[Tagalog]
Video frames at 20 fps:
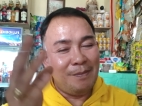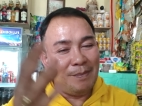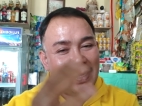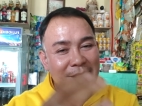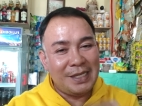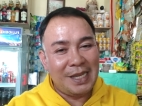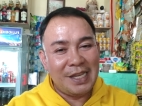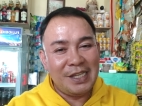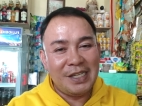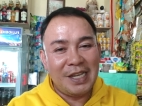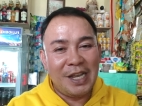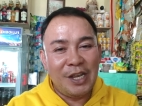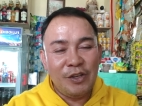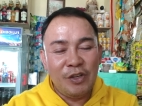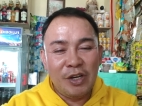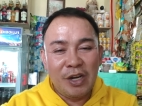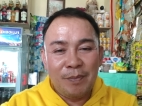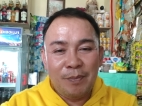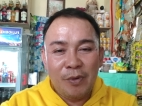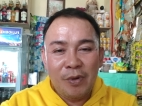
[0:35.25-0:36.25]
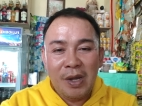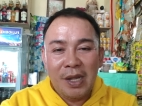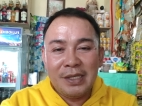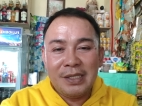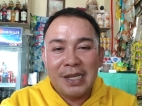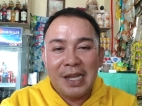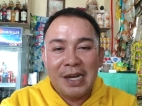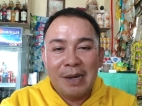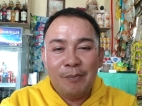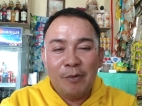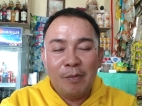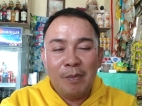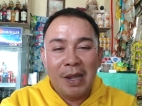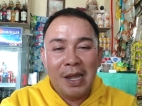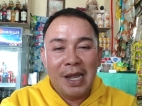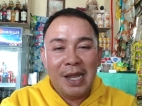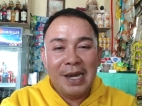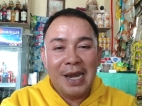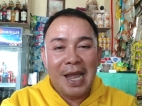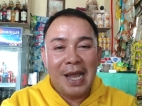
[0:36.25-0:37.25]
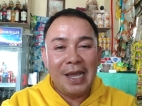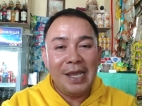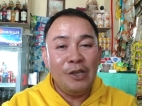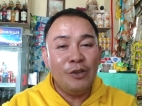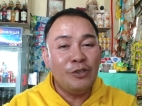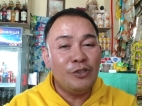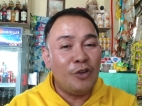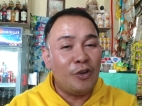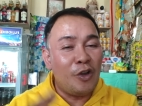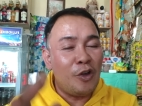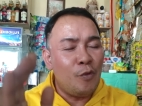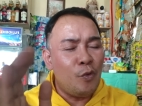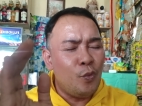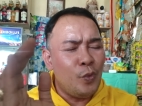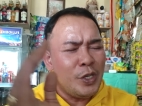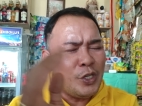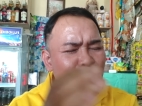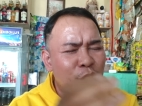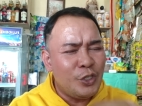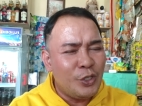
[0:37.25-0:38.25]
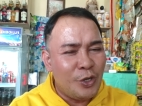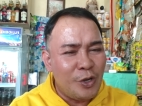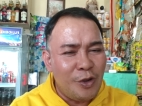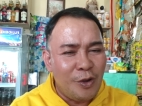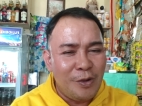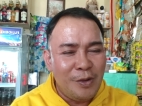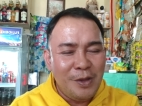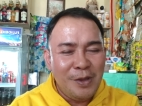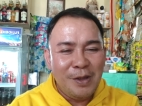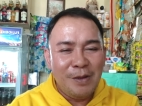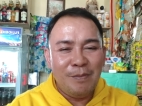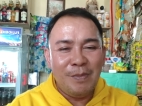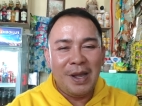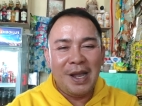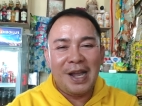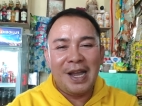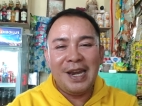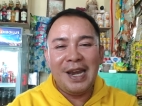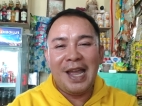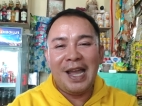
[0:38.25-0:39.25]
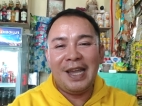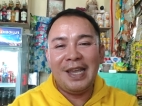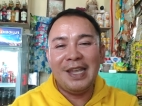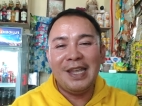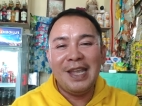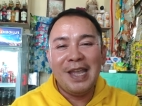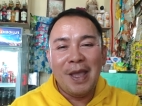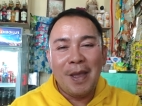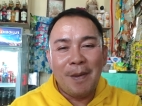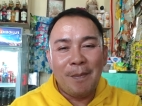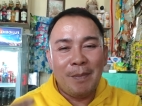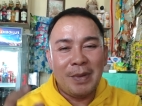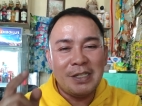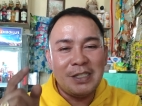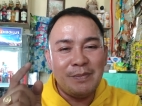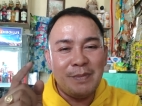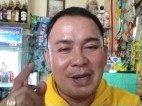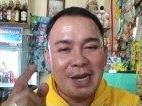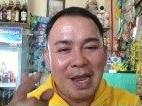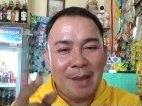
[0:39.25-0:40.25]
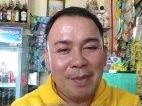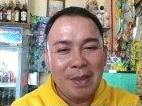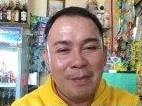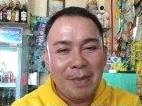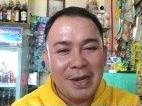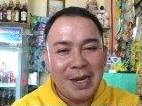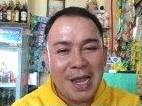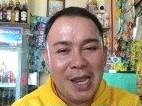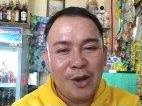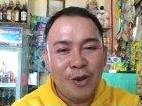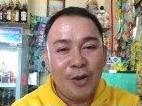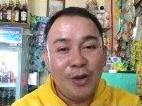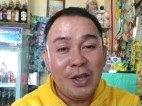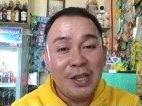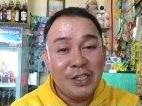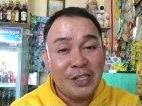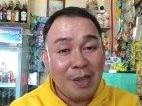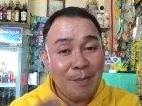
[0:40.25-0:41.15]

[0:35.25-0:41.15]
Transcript: Pasensyahan nyo na po. At sana po mga kalaki, gusto ko, wish ko mga kalaki, mas maraming manalo.